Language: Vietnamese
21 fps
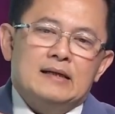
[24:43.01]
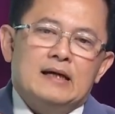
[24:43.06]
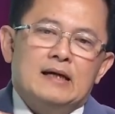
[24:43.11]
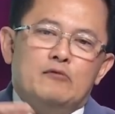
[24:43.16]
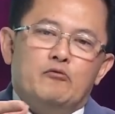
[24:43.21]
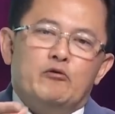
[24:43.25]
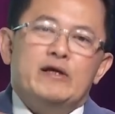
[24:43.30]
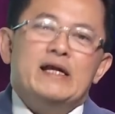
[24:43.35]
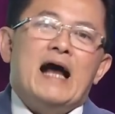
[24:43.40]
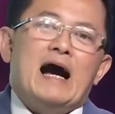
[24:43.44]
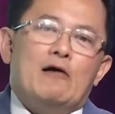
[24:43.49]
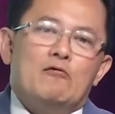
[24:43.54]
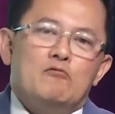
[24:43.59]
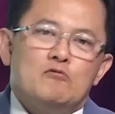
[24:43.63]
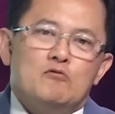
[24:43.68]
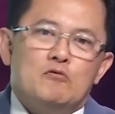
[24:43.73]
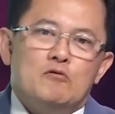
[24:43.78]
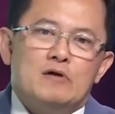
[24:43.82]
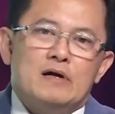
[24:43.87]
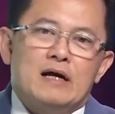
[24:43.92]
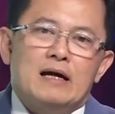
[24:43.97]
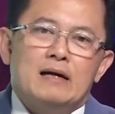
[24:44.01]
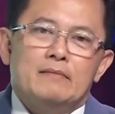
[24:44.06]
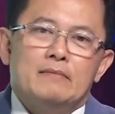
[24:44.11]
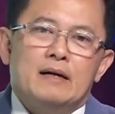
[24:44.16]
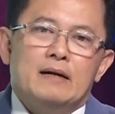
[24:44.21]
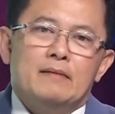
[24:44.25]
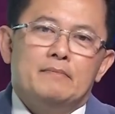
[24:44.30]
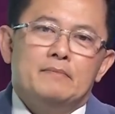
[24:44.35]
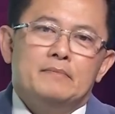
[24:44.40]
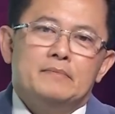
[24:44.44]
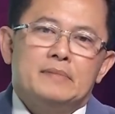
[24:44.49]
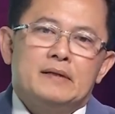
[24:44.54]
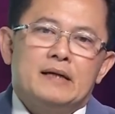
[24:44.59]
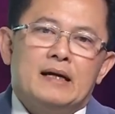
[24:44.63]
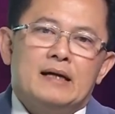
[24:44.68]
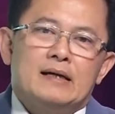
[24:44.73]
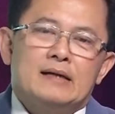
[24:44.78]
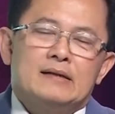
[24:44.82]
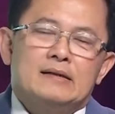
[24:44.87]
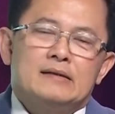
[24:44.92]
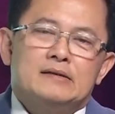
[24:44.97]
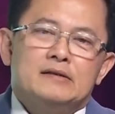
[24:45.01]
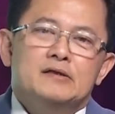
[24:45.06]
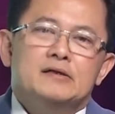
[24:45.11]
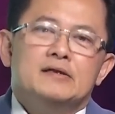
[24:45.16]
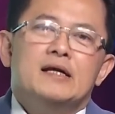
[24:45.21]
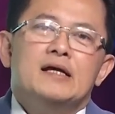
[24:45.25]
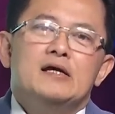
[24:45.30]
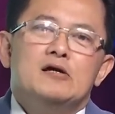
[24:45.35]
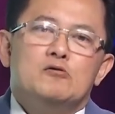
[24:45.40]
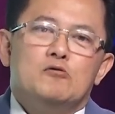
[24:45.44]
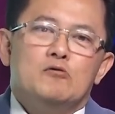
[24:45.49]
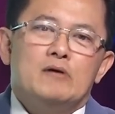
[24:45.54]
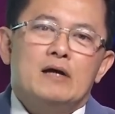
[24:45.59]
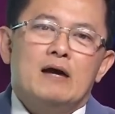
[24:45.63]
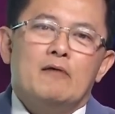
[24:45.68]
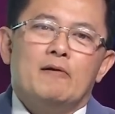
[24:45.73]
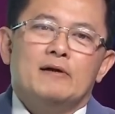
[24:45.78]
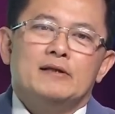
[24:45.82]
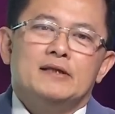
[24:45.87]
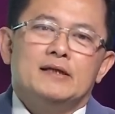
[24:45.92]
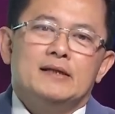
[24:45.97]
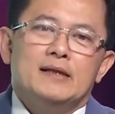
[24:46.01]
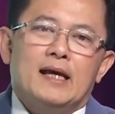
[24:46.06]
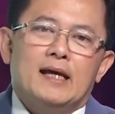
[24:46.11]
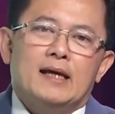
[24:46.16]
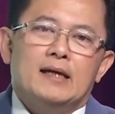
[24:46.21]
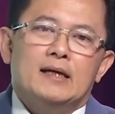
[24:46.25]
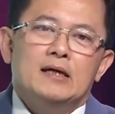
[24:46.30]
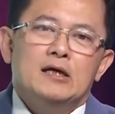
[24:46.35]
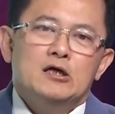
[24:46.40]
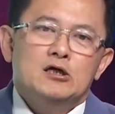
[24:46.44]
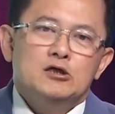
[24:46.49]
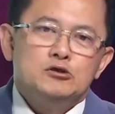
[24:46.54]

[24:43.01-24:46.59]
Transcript: cái quỹ đạo của các um, các đường đi của các hỏa tiễn này